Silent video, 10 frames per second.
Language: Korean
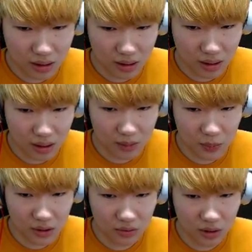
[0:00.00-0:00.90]
아
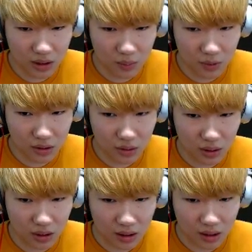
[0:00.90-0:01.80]
스피드구나 스피드
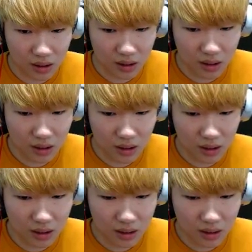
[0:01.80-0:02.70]
찍어야겠다
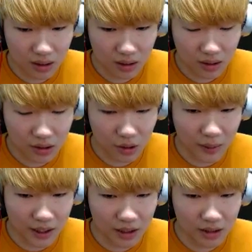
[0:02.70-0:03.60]
이거에
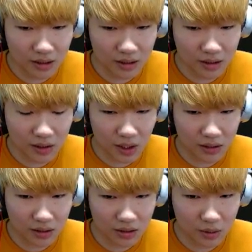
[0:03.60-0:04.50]
맞는 스택을
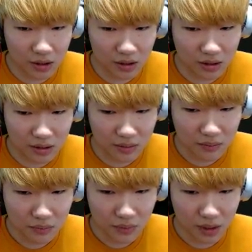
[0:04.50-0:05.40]
찍으면은
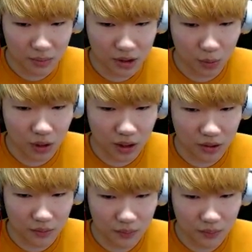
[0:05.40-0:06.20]
데미지가 올라요